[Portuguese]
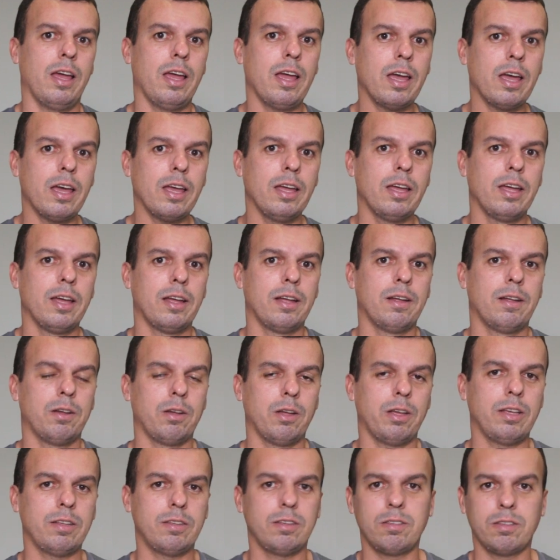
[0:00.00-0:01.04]
é
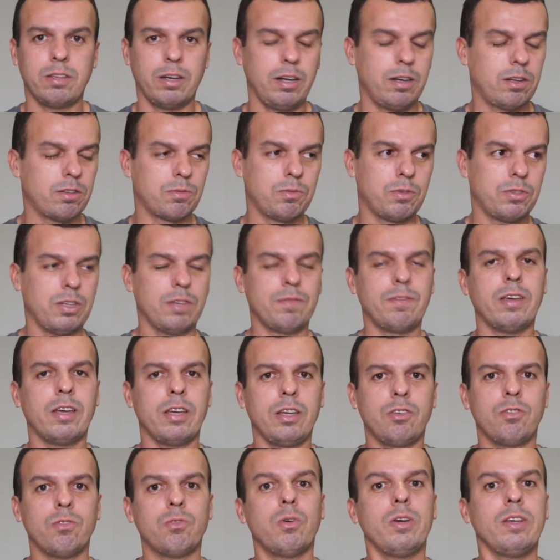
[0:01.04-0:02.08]
esses trailers que você vê
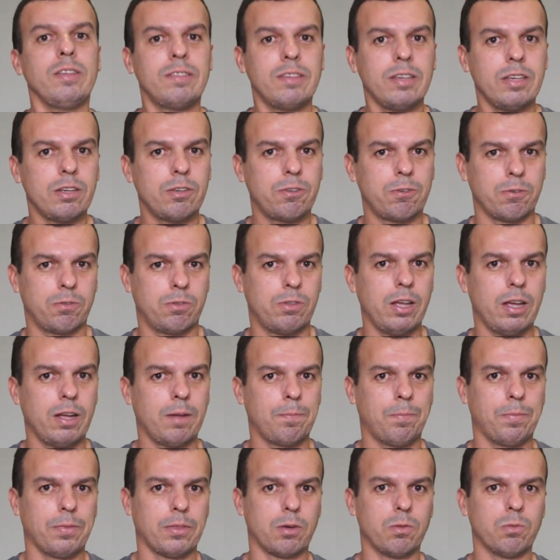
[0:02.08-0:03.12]
aí de dois eixos, né?
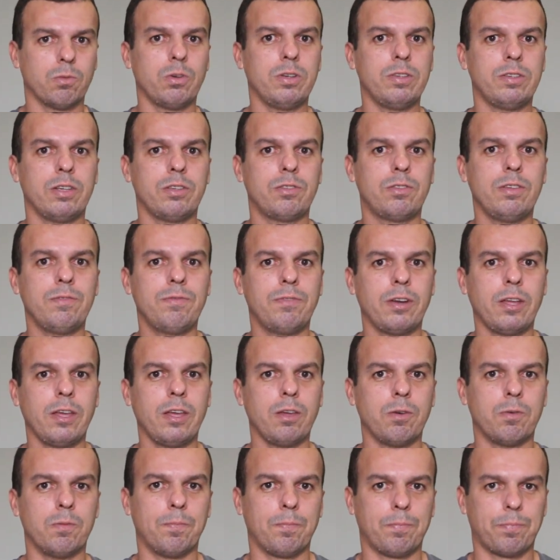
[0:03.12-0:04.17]
Então, dois eixos e
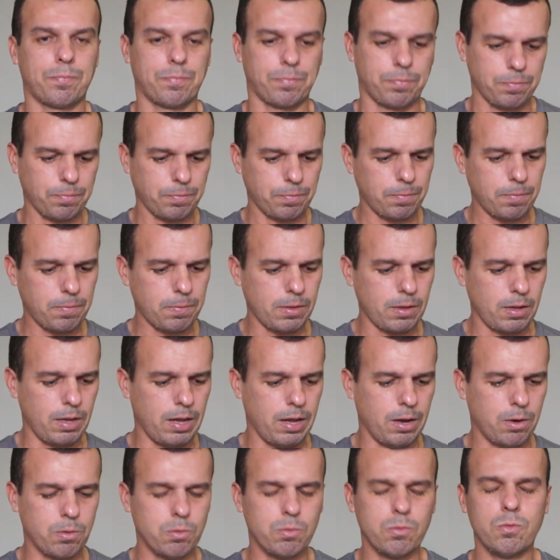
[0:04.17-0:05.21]
freio
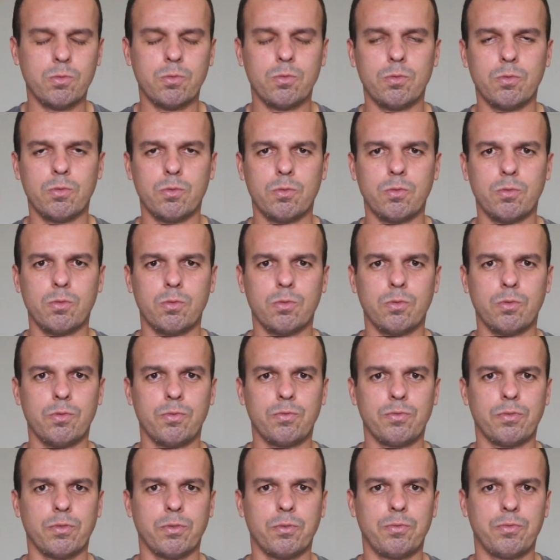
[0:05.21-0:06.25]
é o, o,
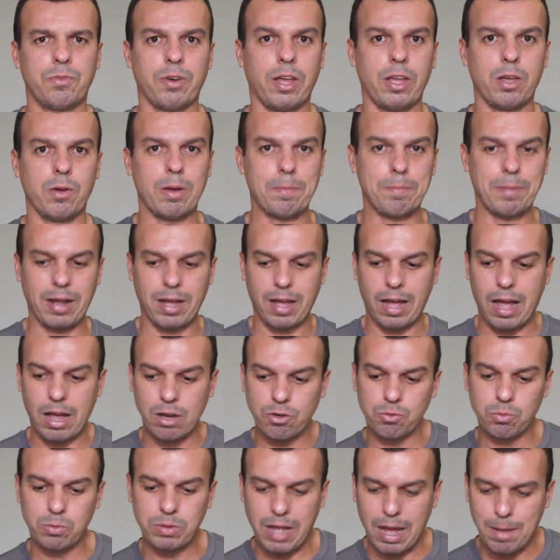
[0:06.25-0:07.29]
o, freio é para
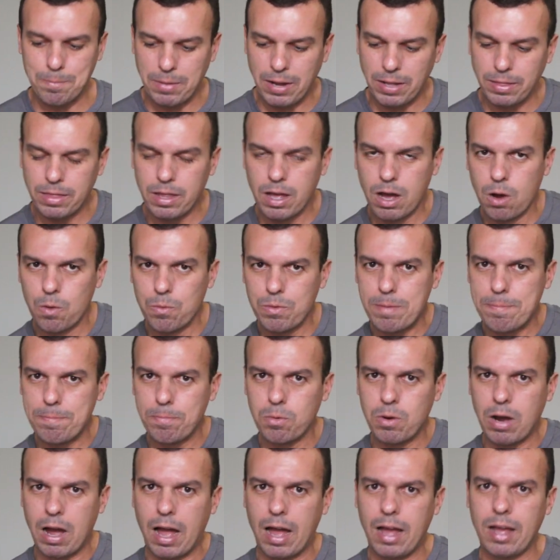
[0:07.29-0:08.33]
ajudar para não
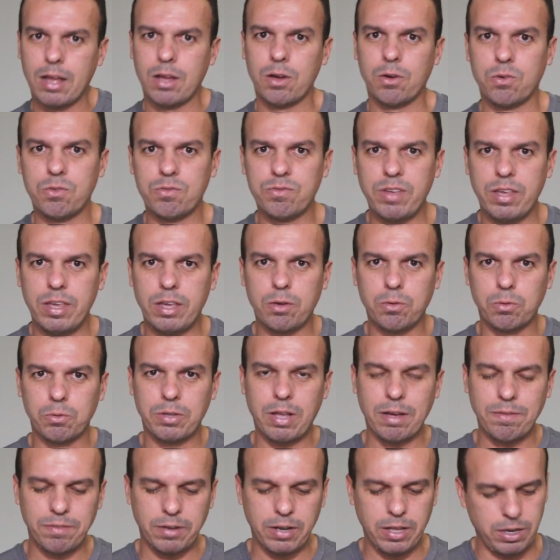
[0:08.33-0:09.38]
empurrar o veículo
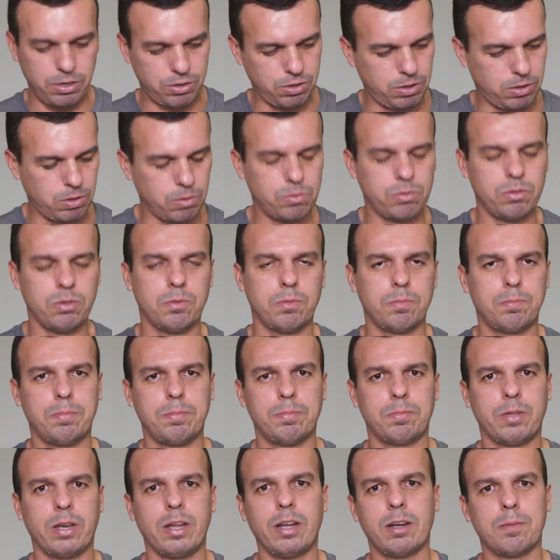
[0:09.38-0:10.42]
da frente. Então, se o
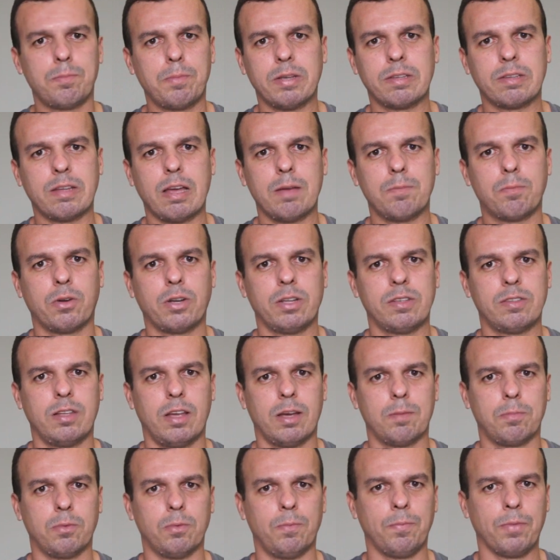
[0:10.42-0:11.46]
trailer pesar, aí, por
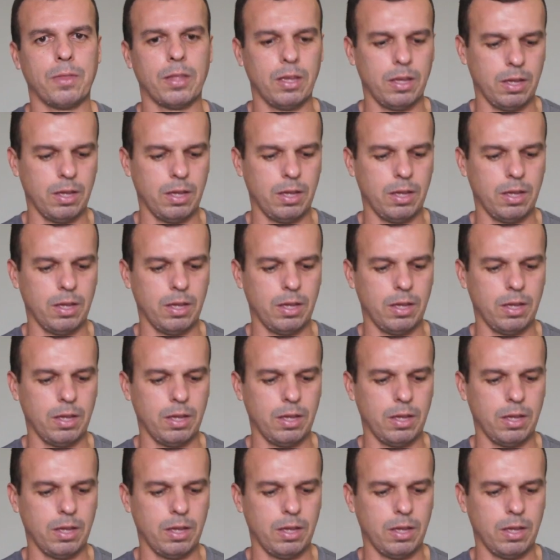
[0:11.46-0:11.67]
exemplo,